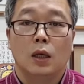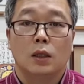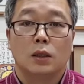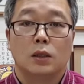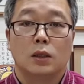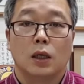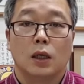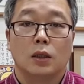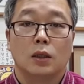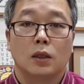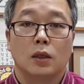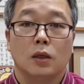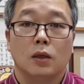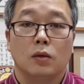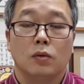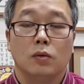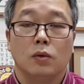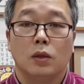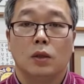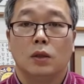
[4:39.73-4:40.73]
저 같은
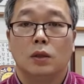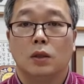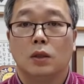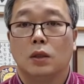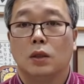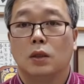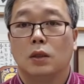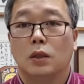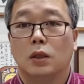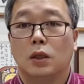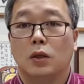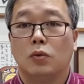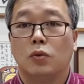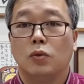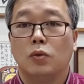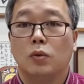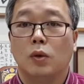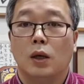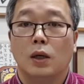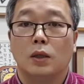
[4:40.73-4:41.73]
경우에는 이
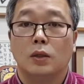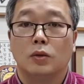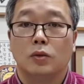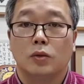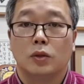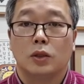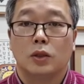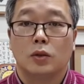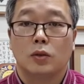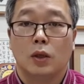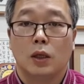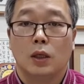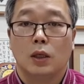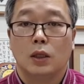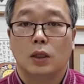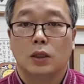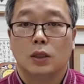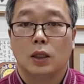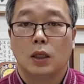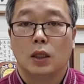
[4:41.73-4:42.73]
후두와 근육을 치료하는
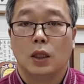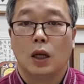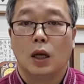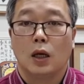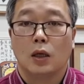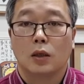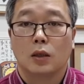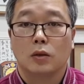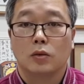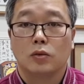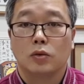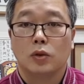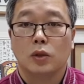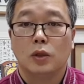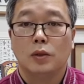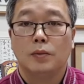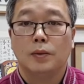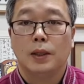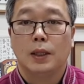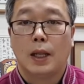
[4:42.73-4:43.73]
것이 아니라 경추
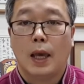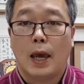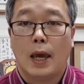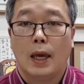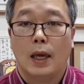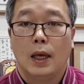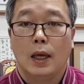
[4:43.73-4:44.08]
1번에